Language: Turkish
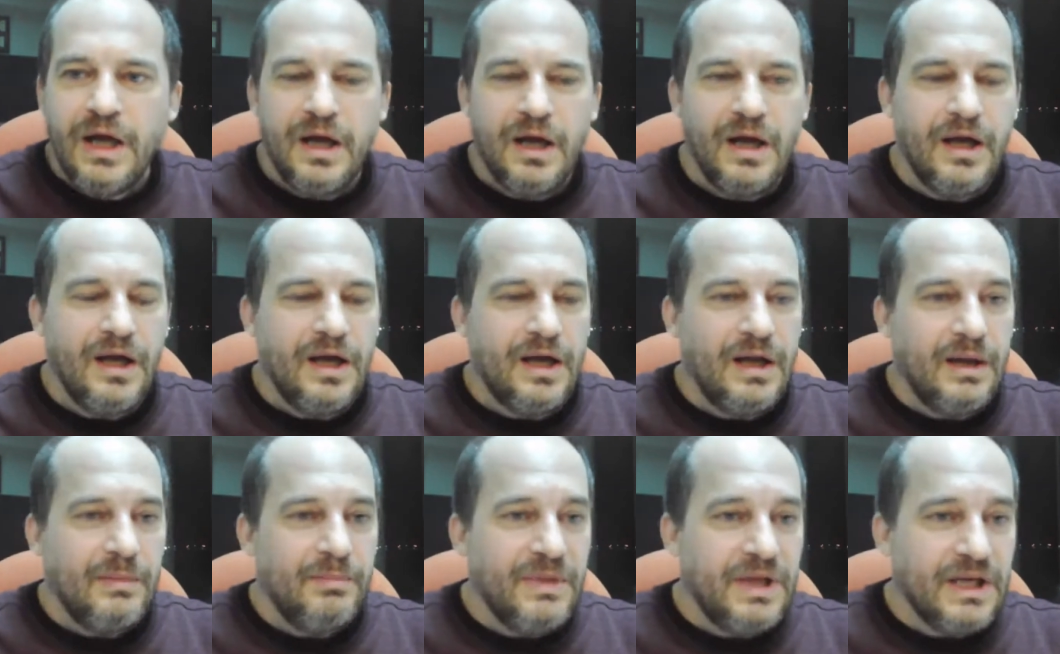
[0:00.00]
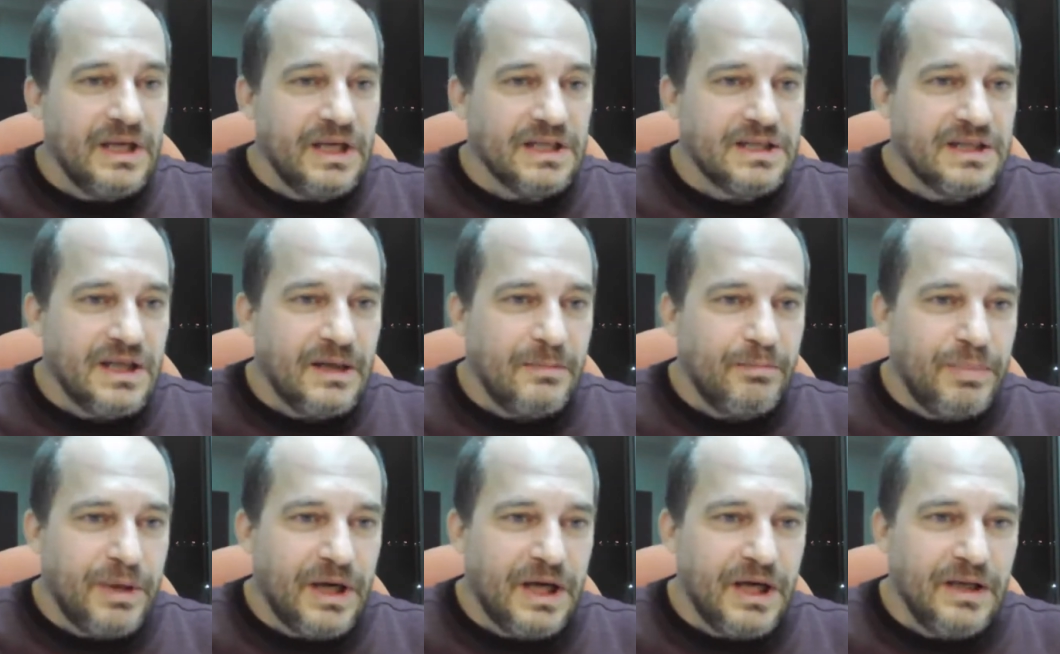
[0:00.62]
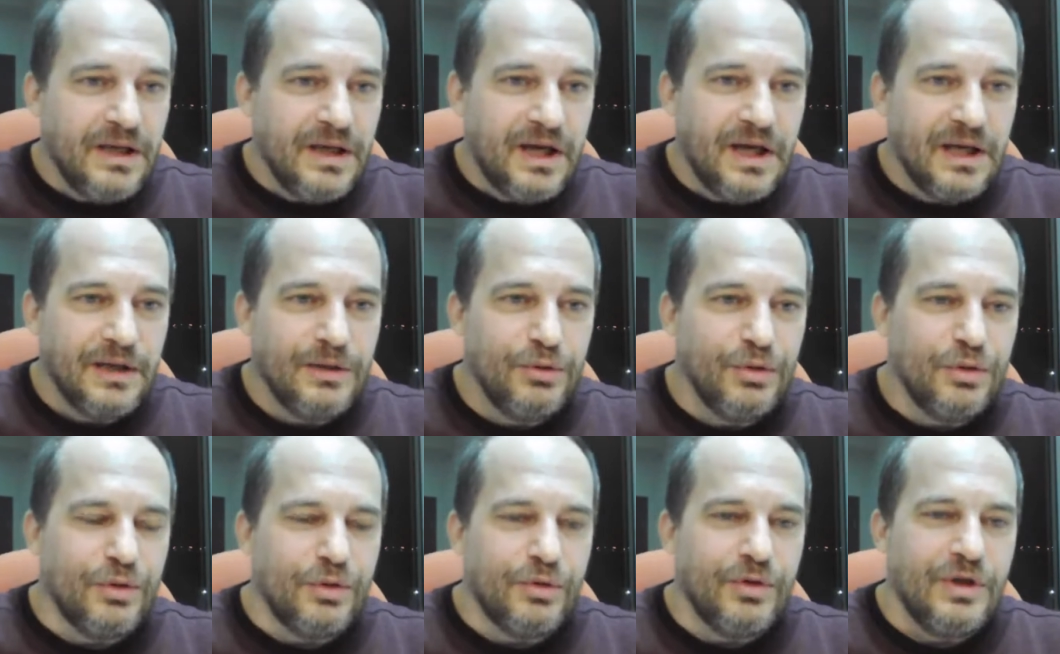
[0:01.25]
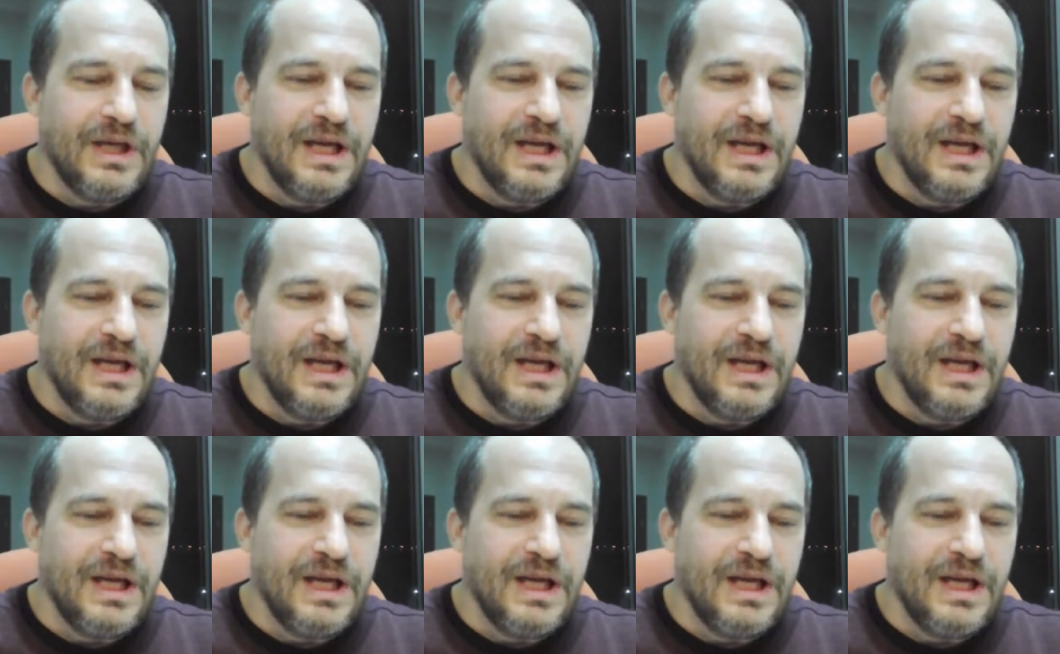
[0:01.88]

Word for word: E, mirastan pay alıyor.